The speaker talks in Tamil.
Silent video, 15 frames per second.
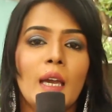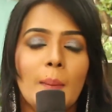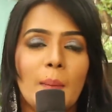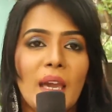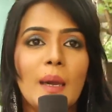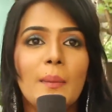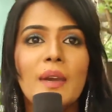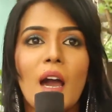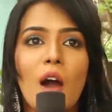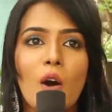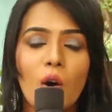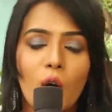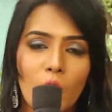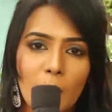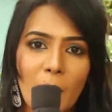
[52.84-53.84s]
மேபி
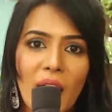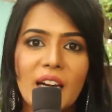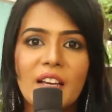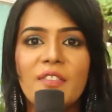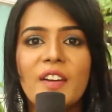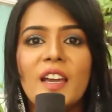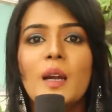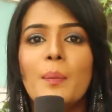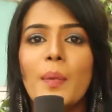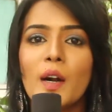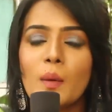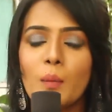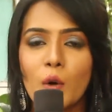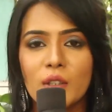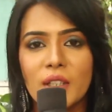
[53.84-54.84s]
அவங்க ஒரு மாதிரி ஃபீல்
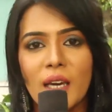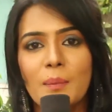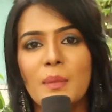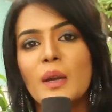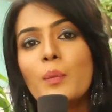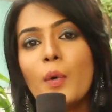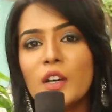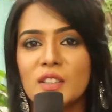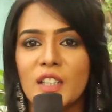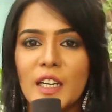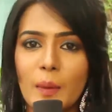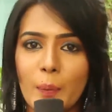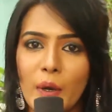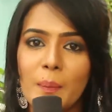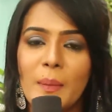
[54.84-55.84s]
பண்ணும் போதே பிக் பாஸ்
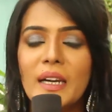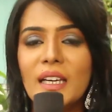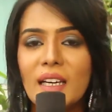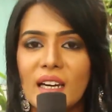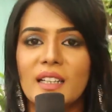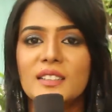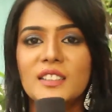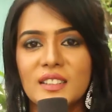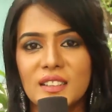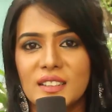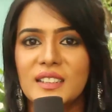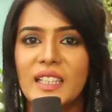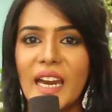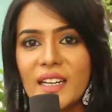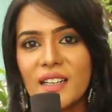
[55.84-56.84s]
கிட்டே போய் மெடிக்கல்
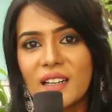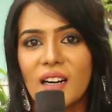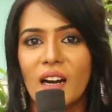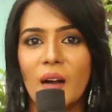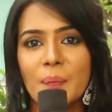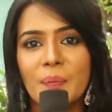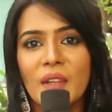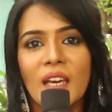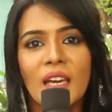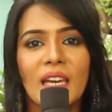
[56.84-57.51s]
அசிஸ்டன்ஸ் கேட்டிருக்கலாம்